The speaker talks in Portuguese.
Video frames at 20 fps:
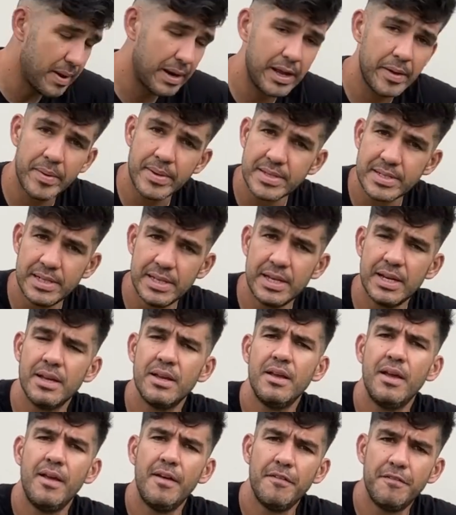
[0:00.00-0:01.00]
é brasileira,
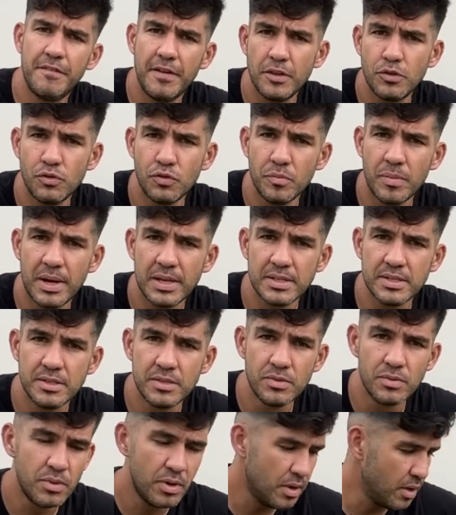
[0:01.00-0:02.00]
feito no
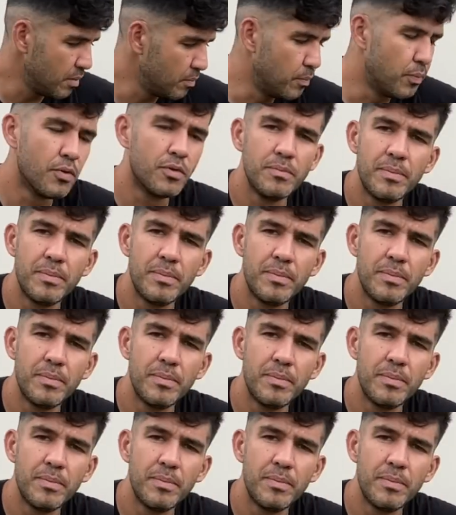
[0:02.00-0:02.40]
Brasil por